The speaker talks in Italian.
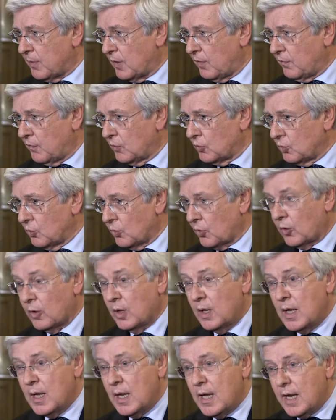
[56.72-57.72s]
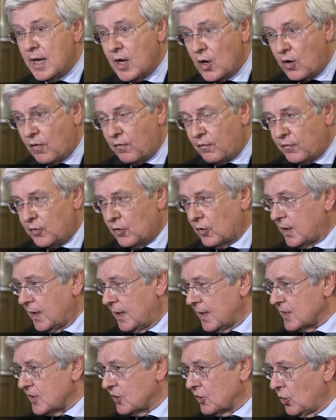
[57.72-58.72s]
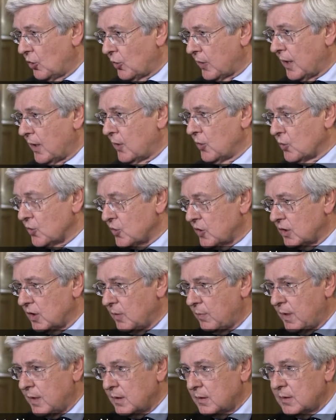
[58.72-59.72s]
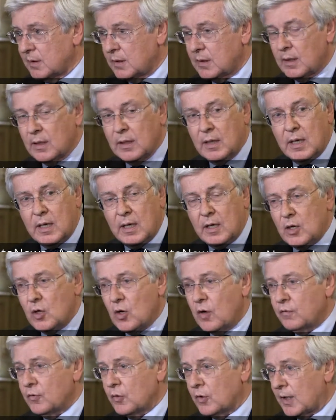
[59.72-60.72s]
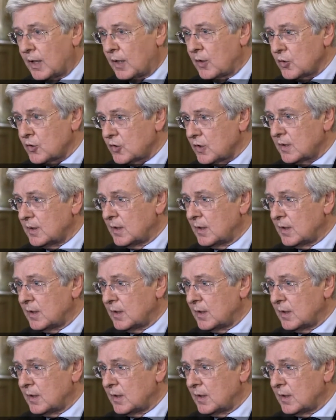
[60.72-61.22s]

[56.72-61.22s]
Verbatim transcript: per il futuro. È ovvio che la storia non si dimentica, è ovvio che la nostra